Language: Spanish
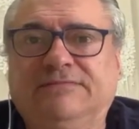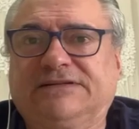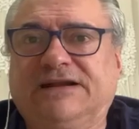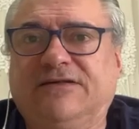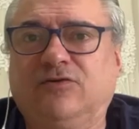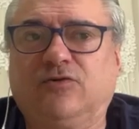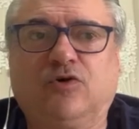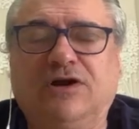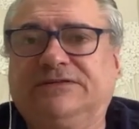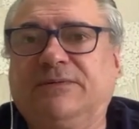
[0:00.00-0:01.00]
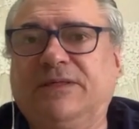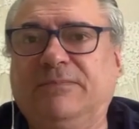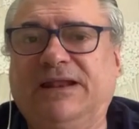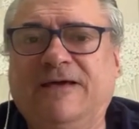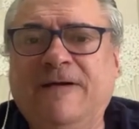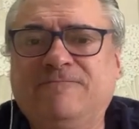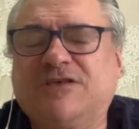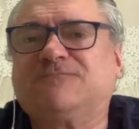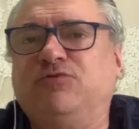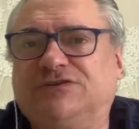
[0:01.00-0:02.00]
entrenador con el tema de Embelé
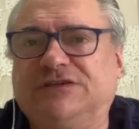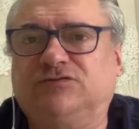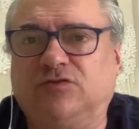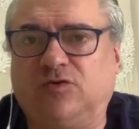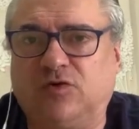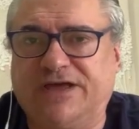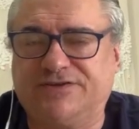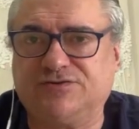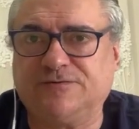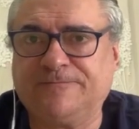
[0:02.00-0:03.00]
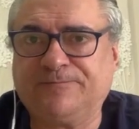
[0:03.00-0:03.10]
después de todo lo que ha hecho?